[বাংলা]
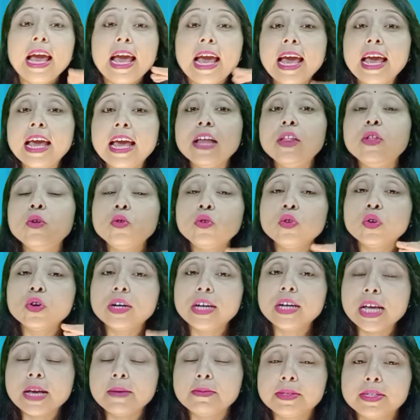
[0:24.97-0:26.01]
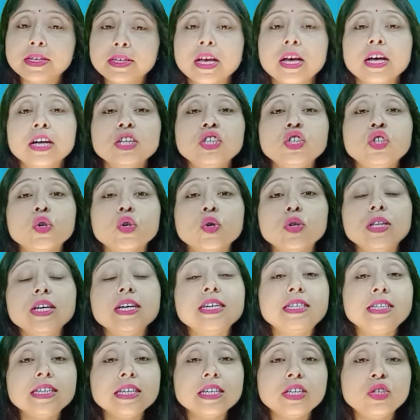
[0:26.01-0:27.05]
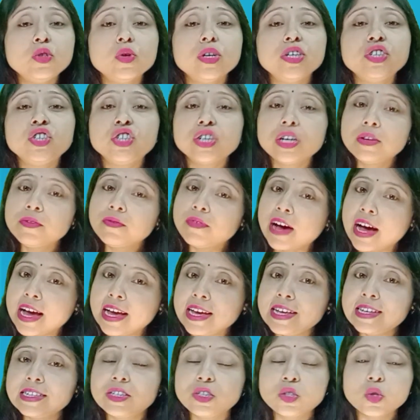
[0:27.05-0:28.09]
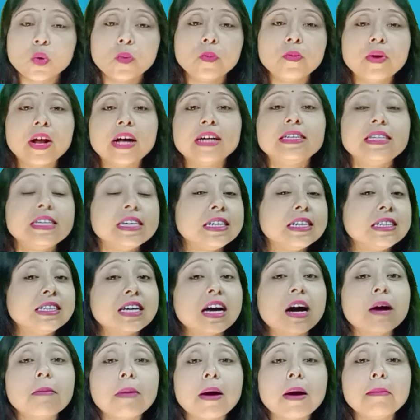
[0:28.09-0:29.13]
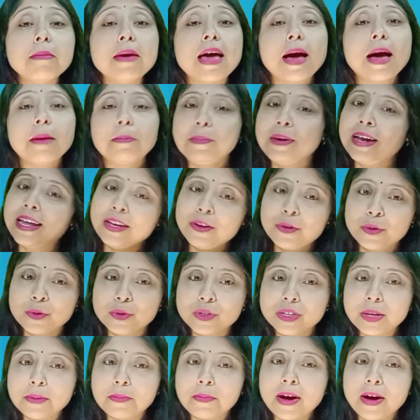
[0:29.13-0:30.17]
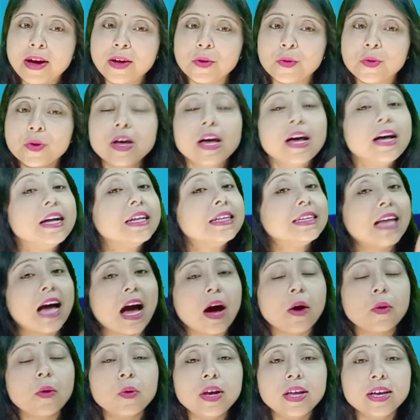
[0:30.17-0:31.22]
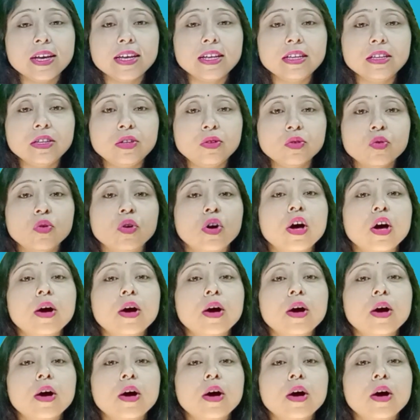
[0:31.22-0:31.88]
এই দুটো টিপস যদি সিচুয়েশন ওয়াইজ তোমরা ঠিকঠাকভাবে অ্যাপ্লাই করতে পারো তাহলে কিন্তু